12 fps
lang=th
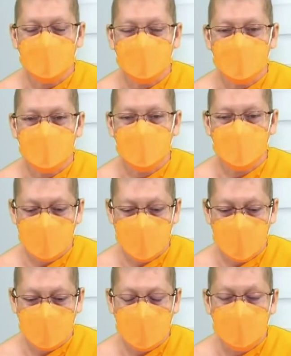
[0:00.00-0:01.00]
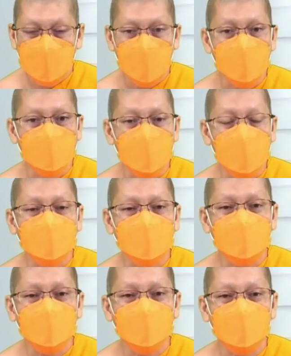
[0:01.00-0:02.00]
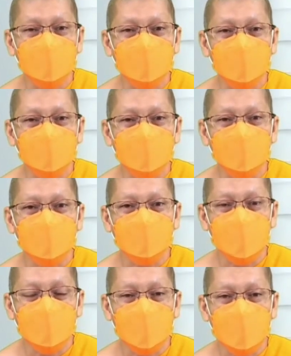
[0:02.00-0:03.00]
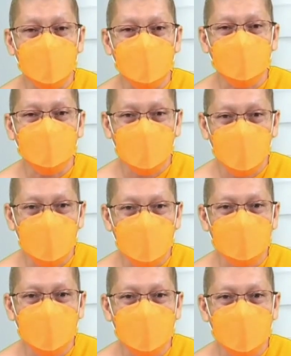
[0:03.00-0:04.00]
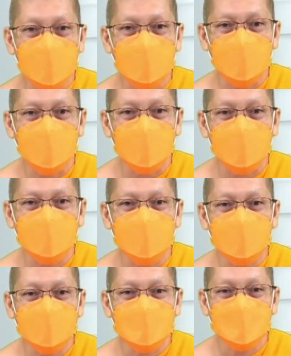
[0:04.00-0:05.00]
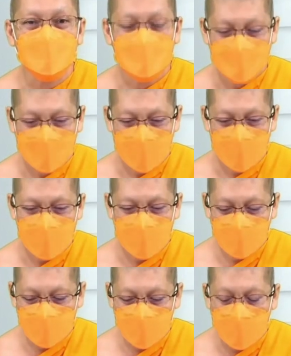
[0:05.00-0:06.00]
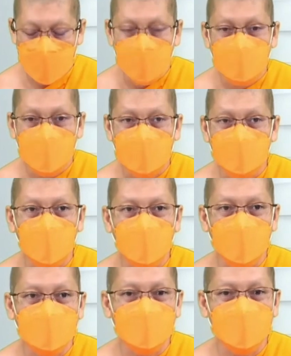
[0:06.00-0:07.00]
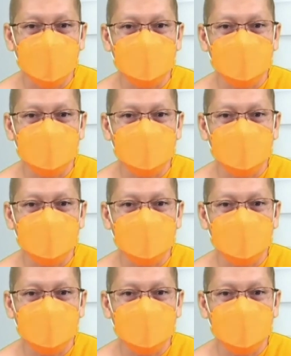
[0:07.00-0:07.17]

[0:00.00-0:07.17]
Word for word: นอกจากนี้ขอพักฟังเพลงซูม สักเพลงก่อนได้ไหม แล้วเดี๋ยวจะเข้าชาดกกันฮะ